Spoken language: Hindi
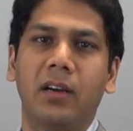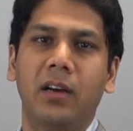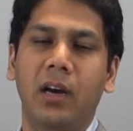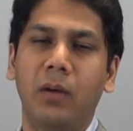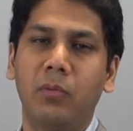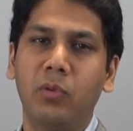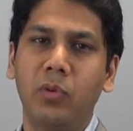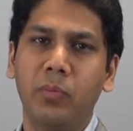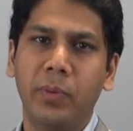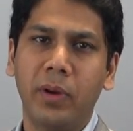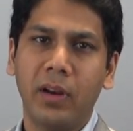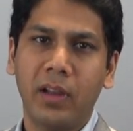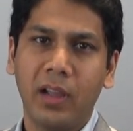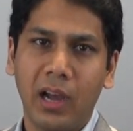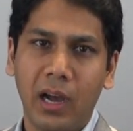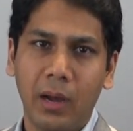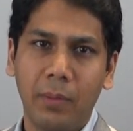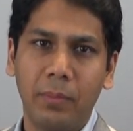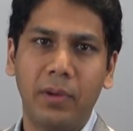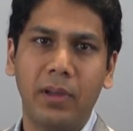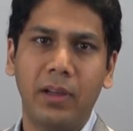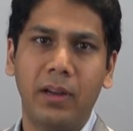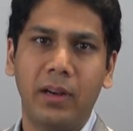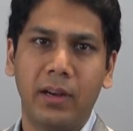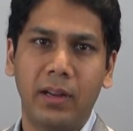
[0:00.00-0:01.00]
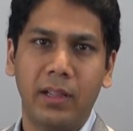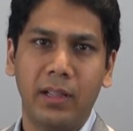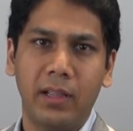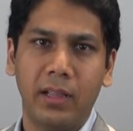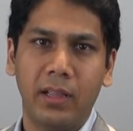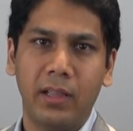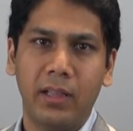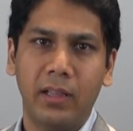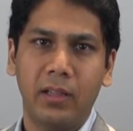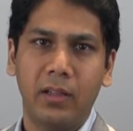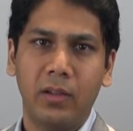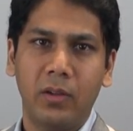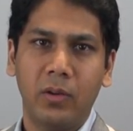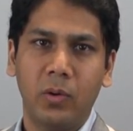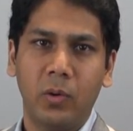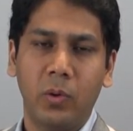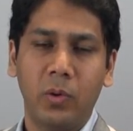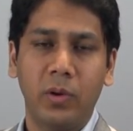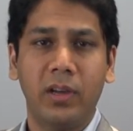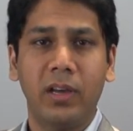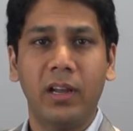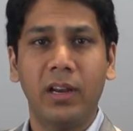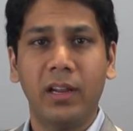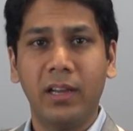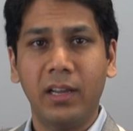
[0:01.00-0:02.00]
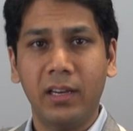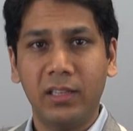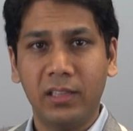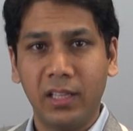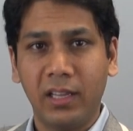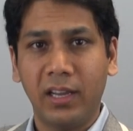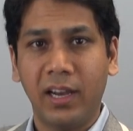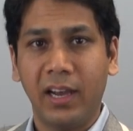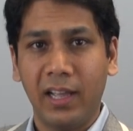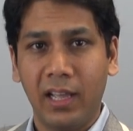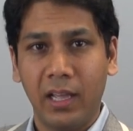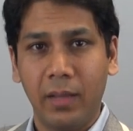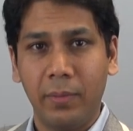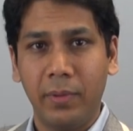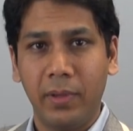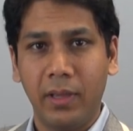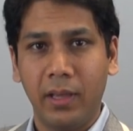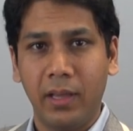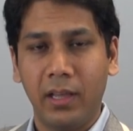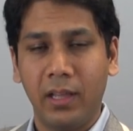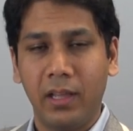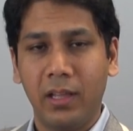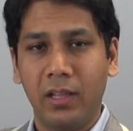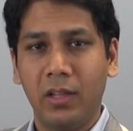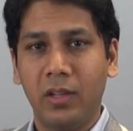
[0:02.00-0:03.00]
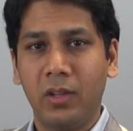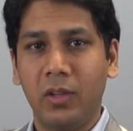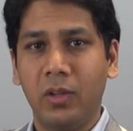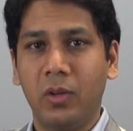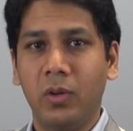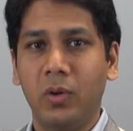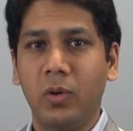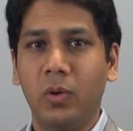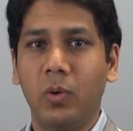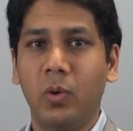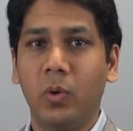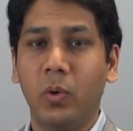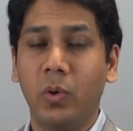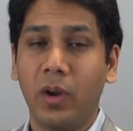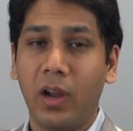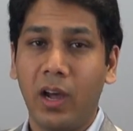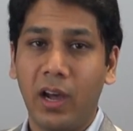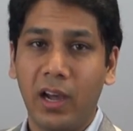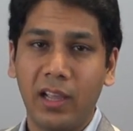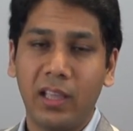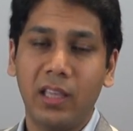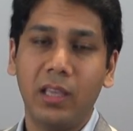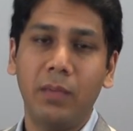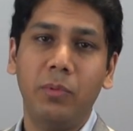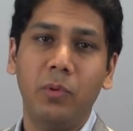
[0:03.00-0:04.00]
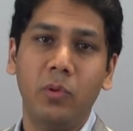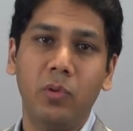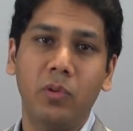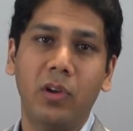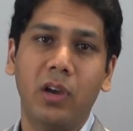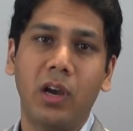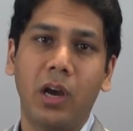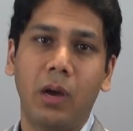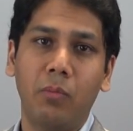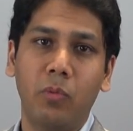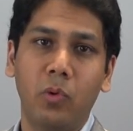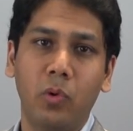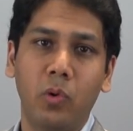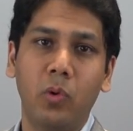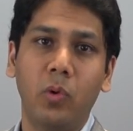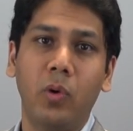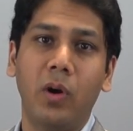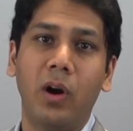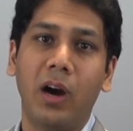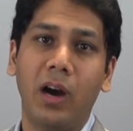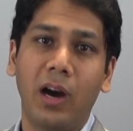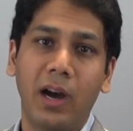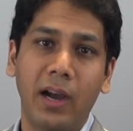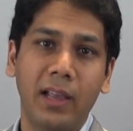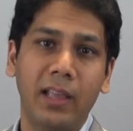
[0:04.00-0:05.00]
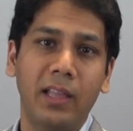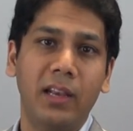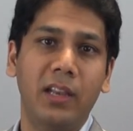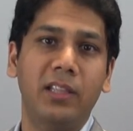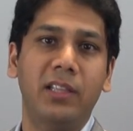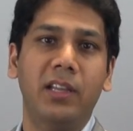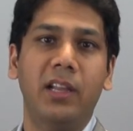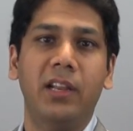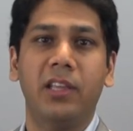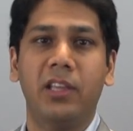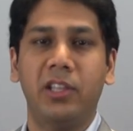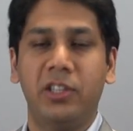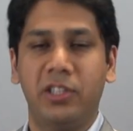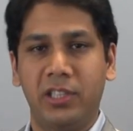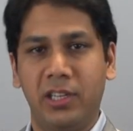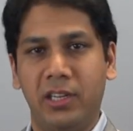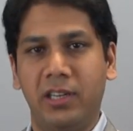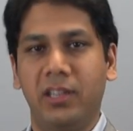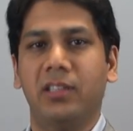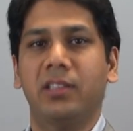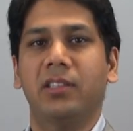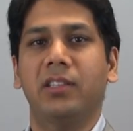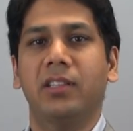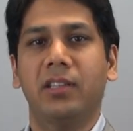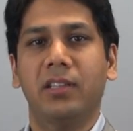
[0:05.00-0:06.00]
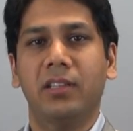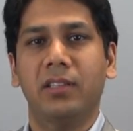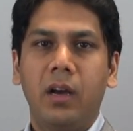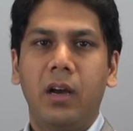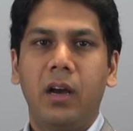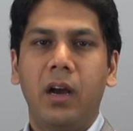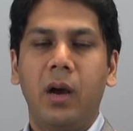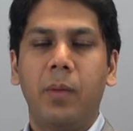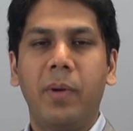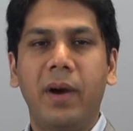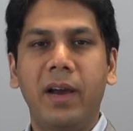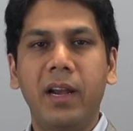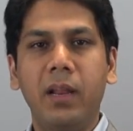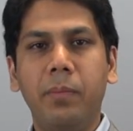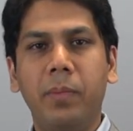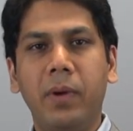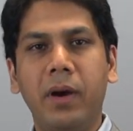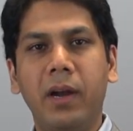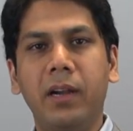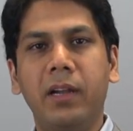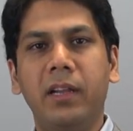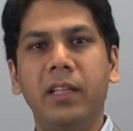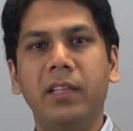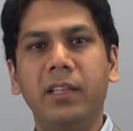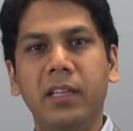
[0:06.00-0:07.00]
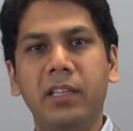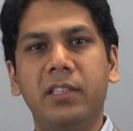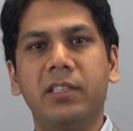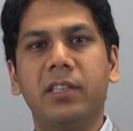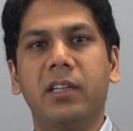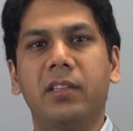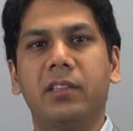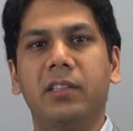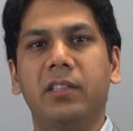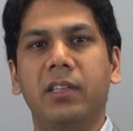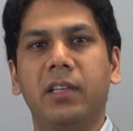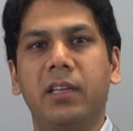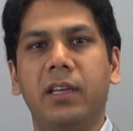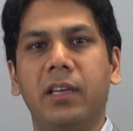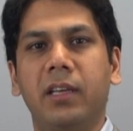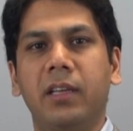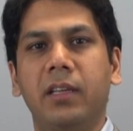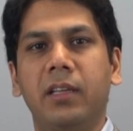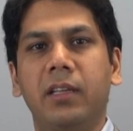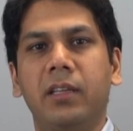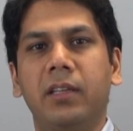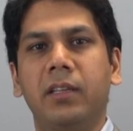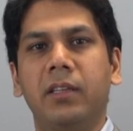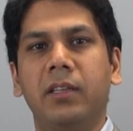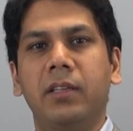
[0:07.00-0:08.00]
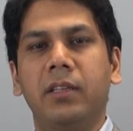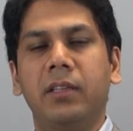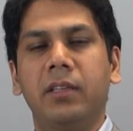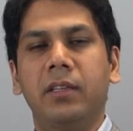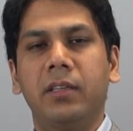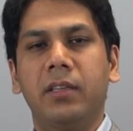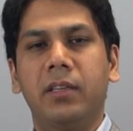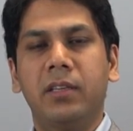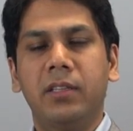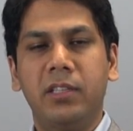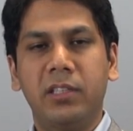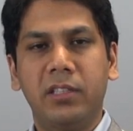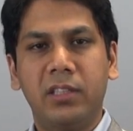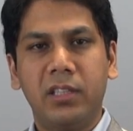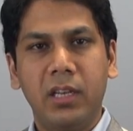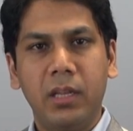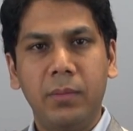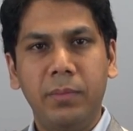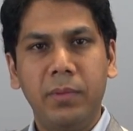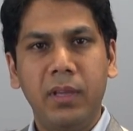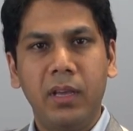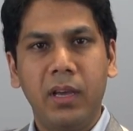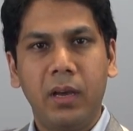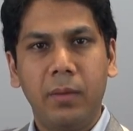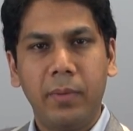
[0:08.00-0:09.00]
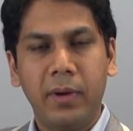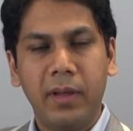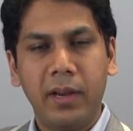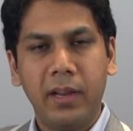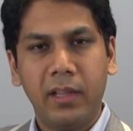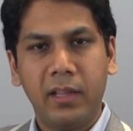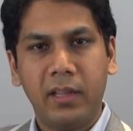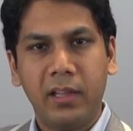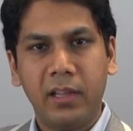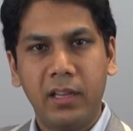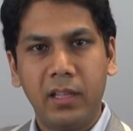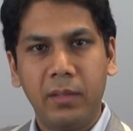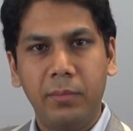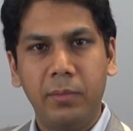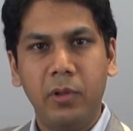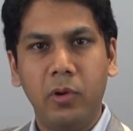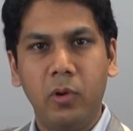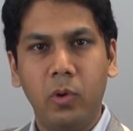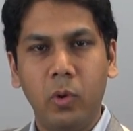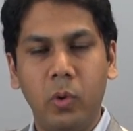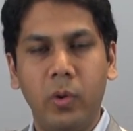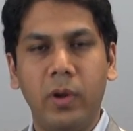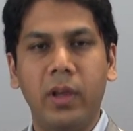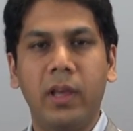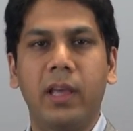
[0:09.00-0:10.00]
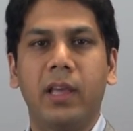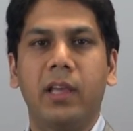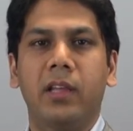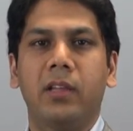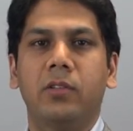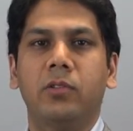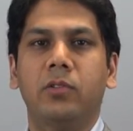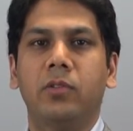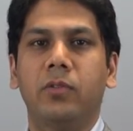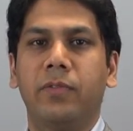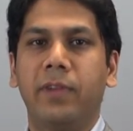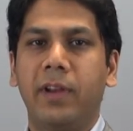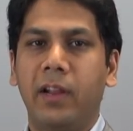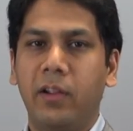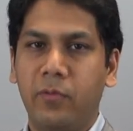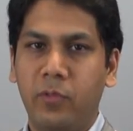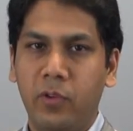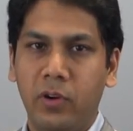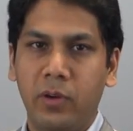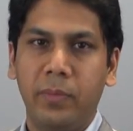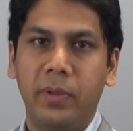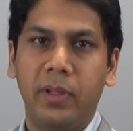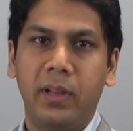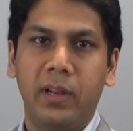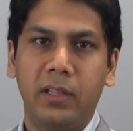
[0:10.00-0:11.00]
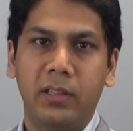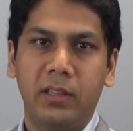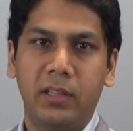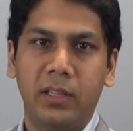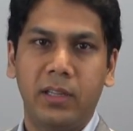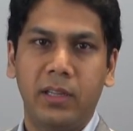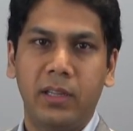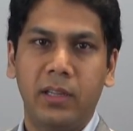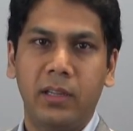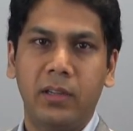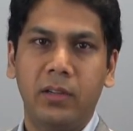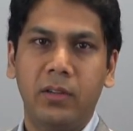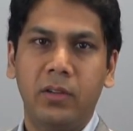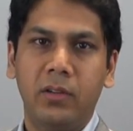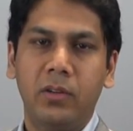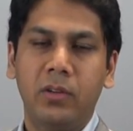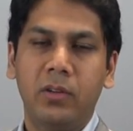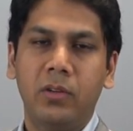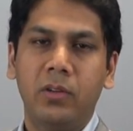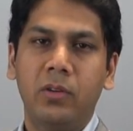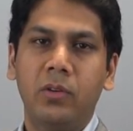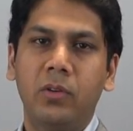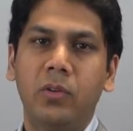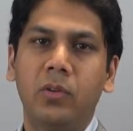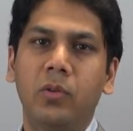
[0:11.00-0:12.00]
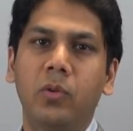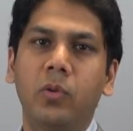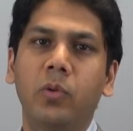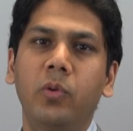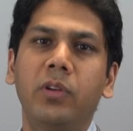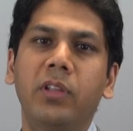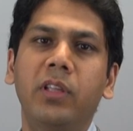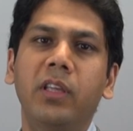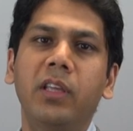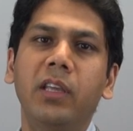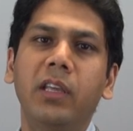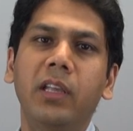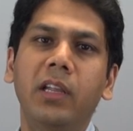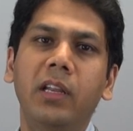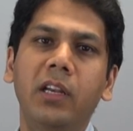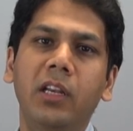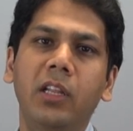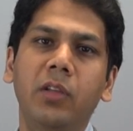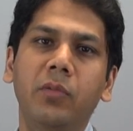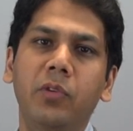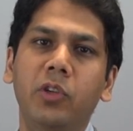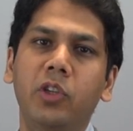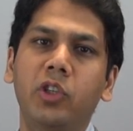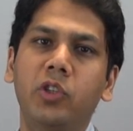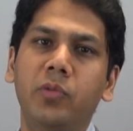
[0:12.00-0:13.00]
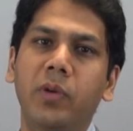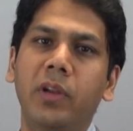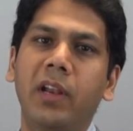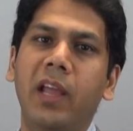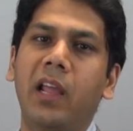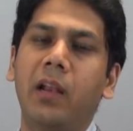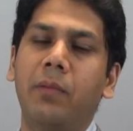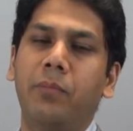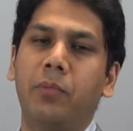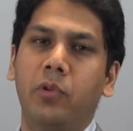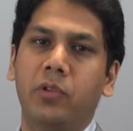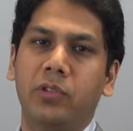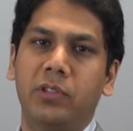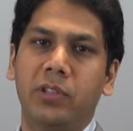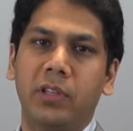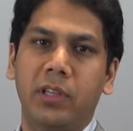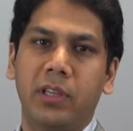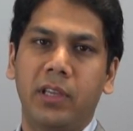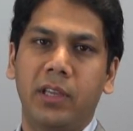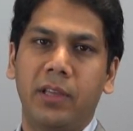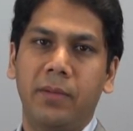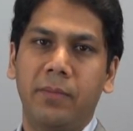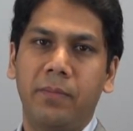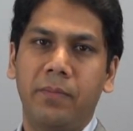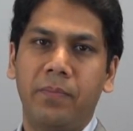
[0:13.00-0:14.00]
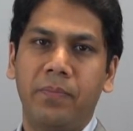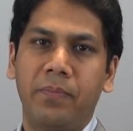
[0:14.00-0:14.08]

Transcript: हम उन पर काम कर रहे हैं और कर कर दिखाया भी है और आगे भी उन कामों को आगे ले जाने की इच्छा रखते हैं हमारी पार्टी ये चाहती है कि जितने भी हमारे करीबी लोग हैं जो फ्रैंकफर्ट में रहते हैं उनकी इंडिविजुअल हेल्प हो सके